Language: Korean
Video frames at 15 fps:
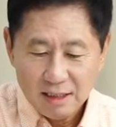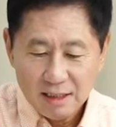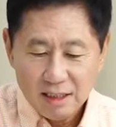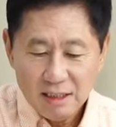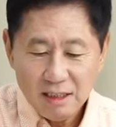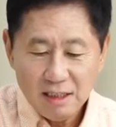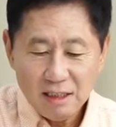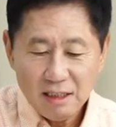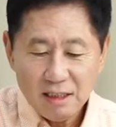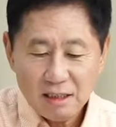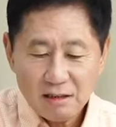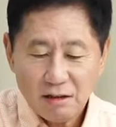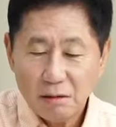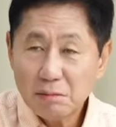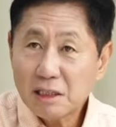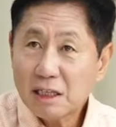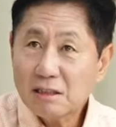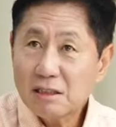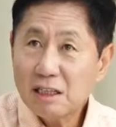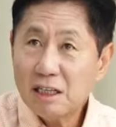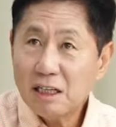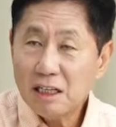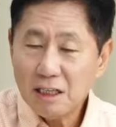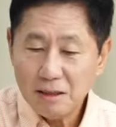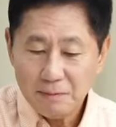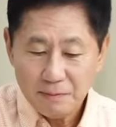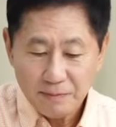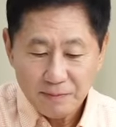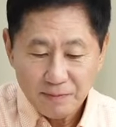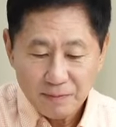이 검사들이
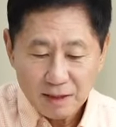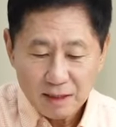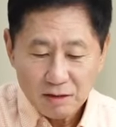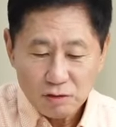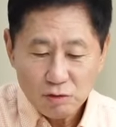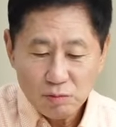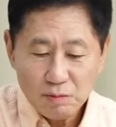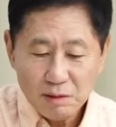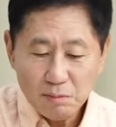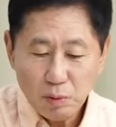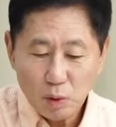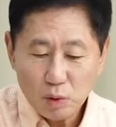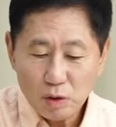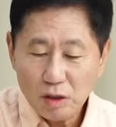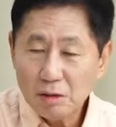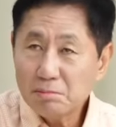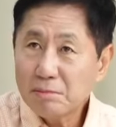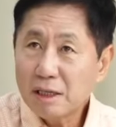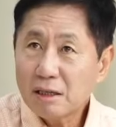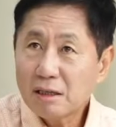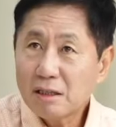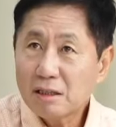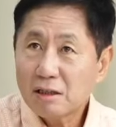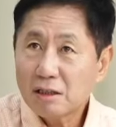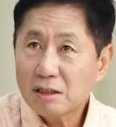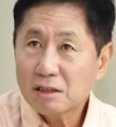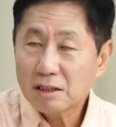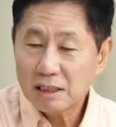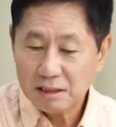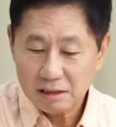국민보도연맹을
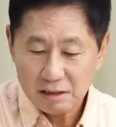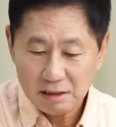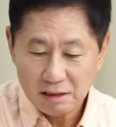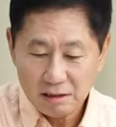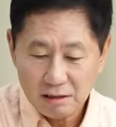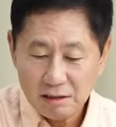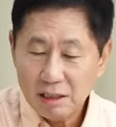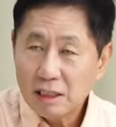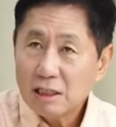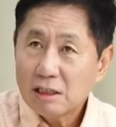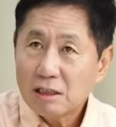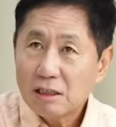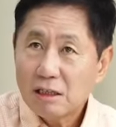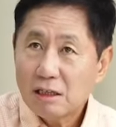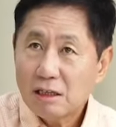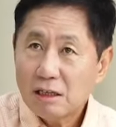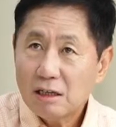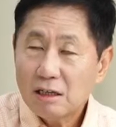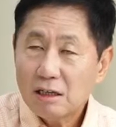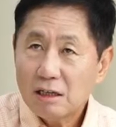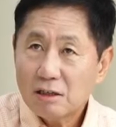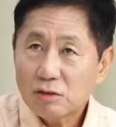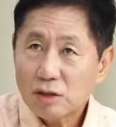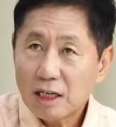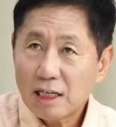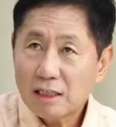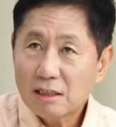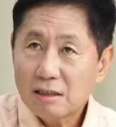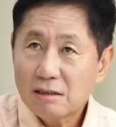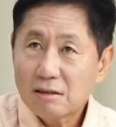결성했었어요. 어,
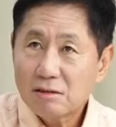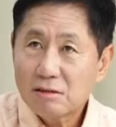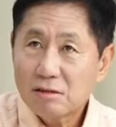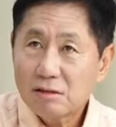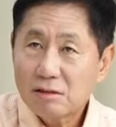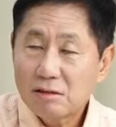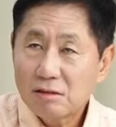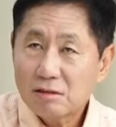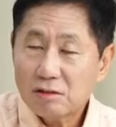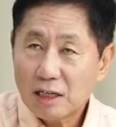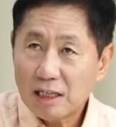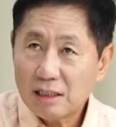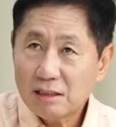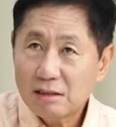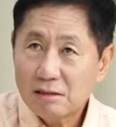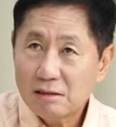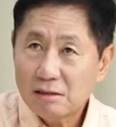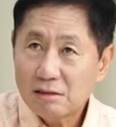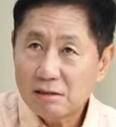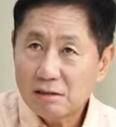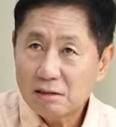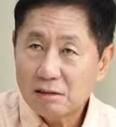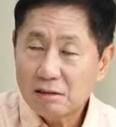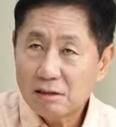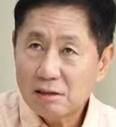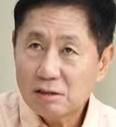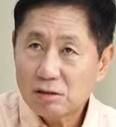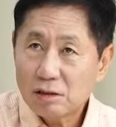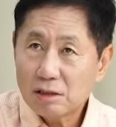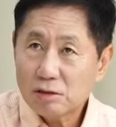좌익, 좌익,
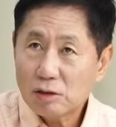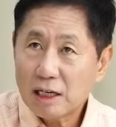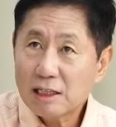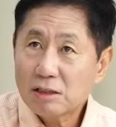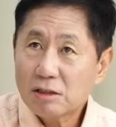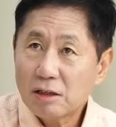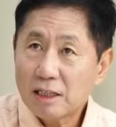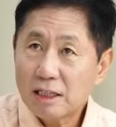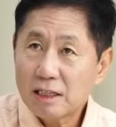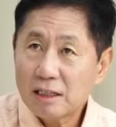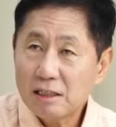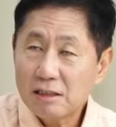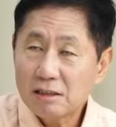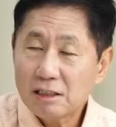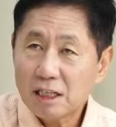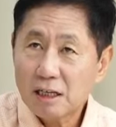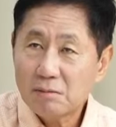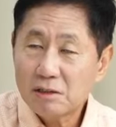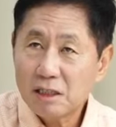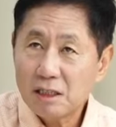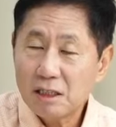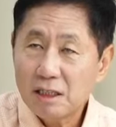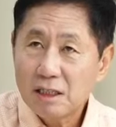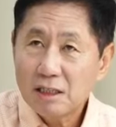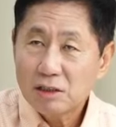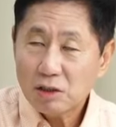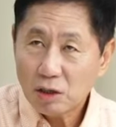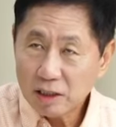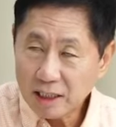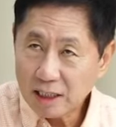좌익 선양이 있는 사람들이
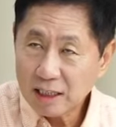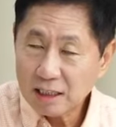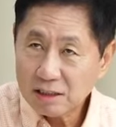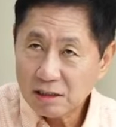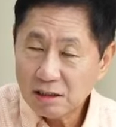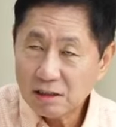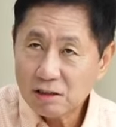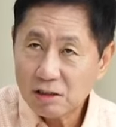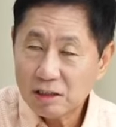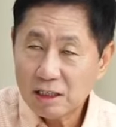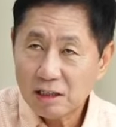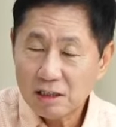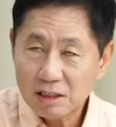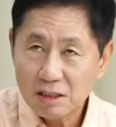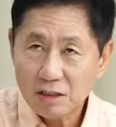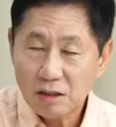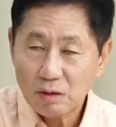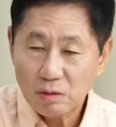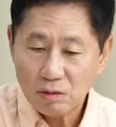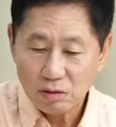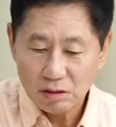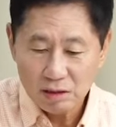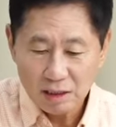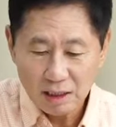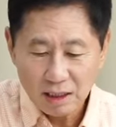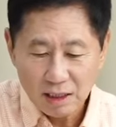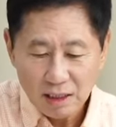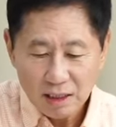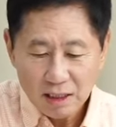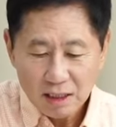전향해서 전향을 시켜.
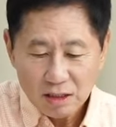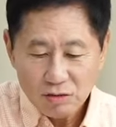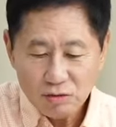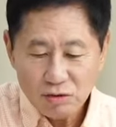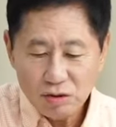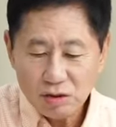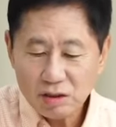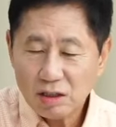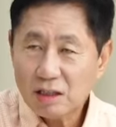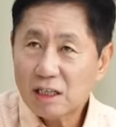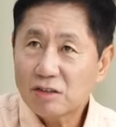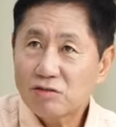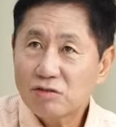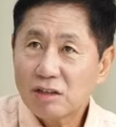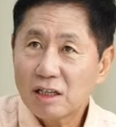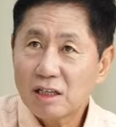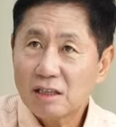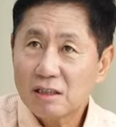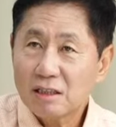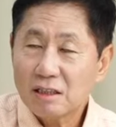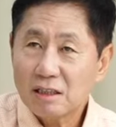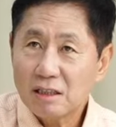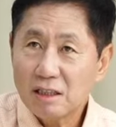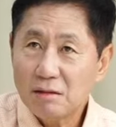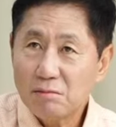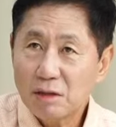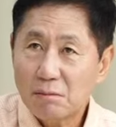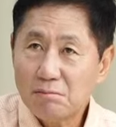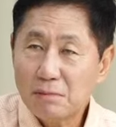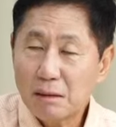그런데 6.25 전란 중에는 이
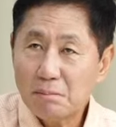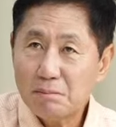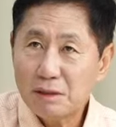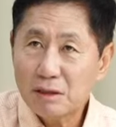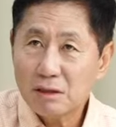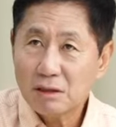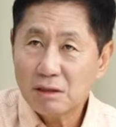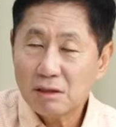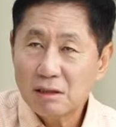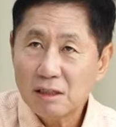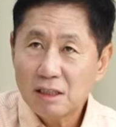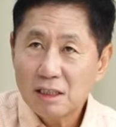몇만 명을